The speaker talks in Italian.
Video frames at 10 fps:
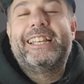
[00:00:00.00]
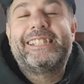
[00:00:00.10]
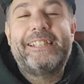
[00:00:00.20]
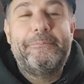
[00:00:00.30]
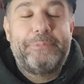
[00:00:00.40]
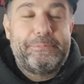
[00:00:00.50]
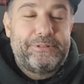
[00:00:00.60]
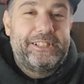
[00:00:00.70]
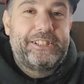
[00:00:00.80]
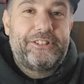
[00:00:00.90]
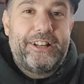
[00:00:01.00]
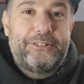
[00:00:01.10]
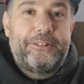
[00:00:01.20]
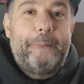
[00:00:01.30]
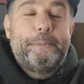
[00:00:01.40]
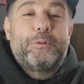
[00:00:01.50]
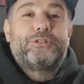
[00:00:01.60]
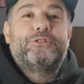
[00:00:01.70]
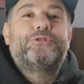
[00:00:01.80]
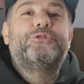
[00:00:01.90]
È sempre posizionato nel
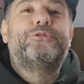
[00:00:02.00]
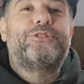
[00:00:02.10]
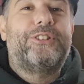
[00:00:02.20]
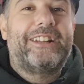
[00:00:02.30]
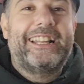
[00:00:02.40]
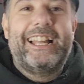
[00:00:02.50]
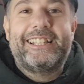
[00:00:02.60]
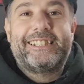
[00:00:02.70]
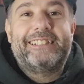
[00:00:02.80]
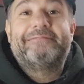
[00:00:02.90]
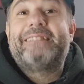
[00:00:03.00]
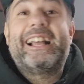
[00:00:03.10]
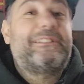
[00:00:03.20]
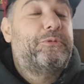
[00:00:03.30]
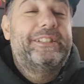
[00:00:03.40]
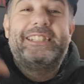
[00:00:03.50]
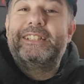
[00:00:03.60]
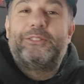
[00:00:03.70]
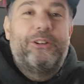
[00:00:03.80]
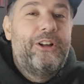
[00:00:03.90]
posto giusto. Ragazzi, ha
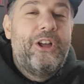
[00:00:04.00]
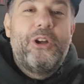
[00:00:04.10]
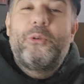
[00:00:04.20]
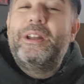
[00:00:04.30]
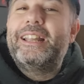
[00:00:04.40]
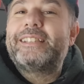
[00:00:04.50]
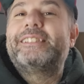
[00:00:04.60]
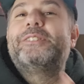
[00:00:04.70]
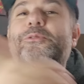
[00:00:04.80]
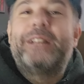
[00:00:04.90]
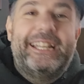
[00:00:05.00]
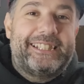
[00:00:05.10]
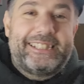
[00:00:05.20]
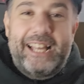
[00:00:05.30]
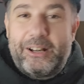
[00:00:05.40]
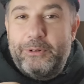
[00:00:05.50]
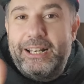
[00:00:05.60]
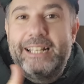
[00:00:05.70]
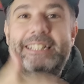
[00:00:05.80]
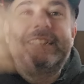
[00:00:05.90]
acquisito quella sicurezza,
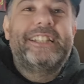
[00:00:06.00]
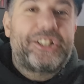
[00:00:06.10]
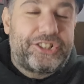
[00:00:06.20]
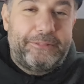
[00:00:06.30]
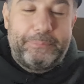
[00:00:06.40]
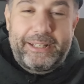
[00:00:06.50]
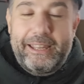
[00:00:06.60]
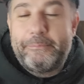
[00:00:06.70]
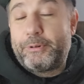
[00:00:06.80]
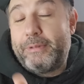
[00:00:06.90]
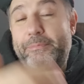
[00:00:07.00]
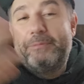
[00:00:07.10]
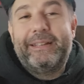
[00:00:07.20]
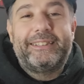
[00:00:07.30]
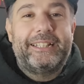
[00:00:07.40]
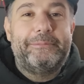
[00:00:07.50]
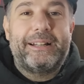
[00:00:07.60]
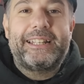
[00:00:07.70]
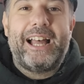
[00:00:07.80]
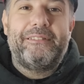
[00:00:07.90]
quella leadership che probabilmente gli
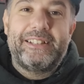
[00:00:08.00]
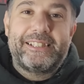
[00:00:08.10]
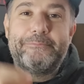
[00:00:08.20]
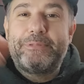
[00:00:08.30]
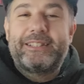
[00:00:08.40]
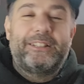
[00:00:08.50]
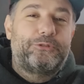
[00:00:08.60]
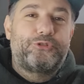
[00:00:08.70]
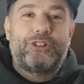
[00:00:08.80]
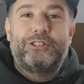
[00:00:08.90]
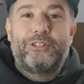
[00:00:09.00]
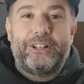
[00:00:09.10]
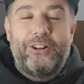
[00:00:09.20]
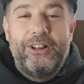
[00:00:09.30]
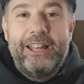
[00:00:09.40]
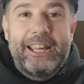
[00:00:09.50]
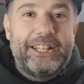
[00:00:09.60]
mancava. È sempre stato un giocatore, no?